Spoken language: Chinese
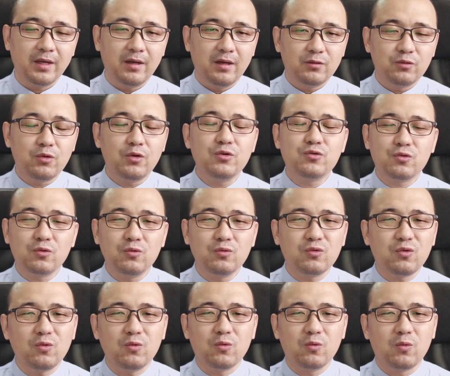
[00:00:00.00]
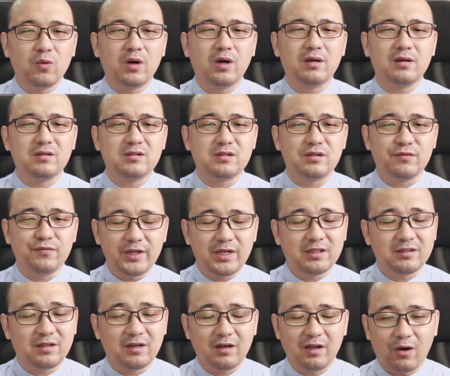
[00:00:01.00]
对于中共国是非
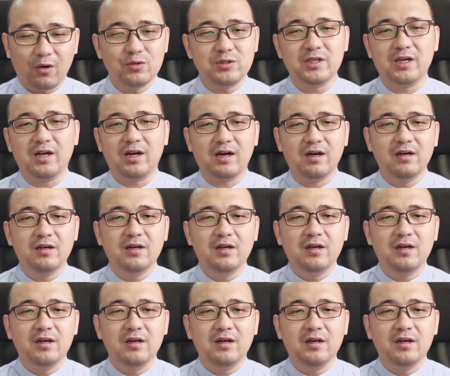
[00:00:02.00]
常的了解了。